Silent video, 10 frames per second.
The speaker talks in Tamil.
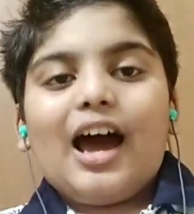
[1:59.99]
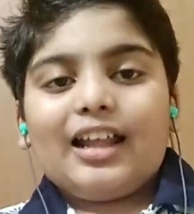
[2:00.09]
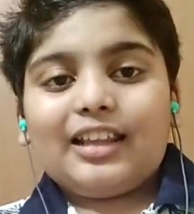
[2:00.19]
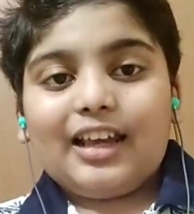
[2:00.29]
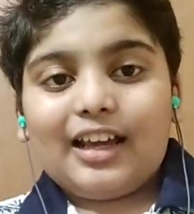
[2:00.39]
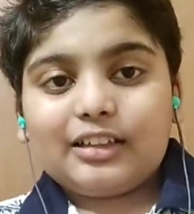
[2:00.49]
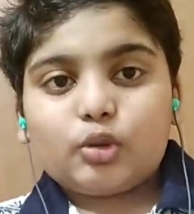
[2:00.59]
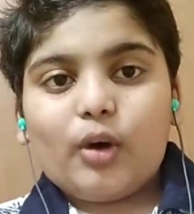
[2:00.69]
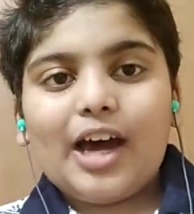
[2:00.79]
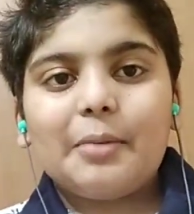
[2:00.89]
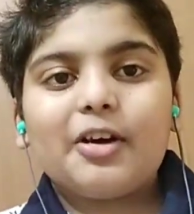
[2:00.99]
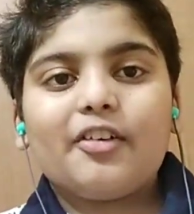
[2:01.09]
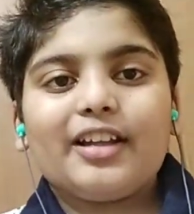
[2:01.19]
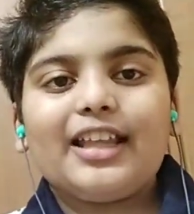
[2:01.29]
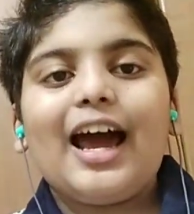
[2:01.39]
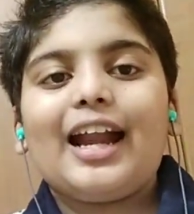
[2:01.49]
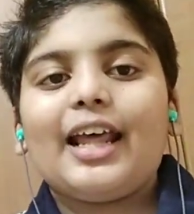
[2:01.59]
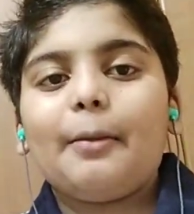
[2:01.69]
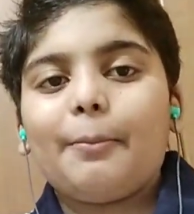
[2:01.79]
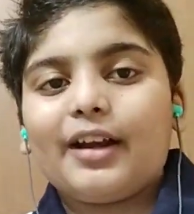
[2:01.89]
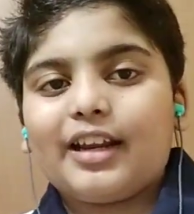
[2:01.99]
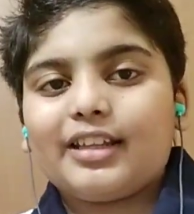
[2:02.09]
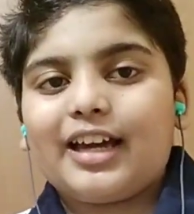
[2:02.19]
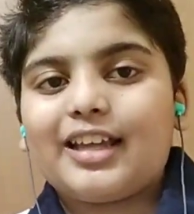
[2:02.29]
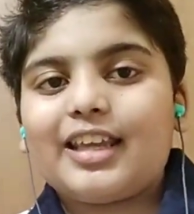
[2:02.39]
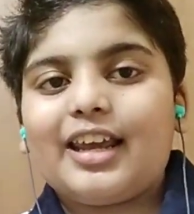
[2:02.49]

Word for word: அந்த சுவாமுக்கு வந்து அடாப்ட் பண்ணுறதுக்கு அது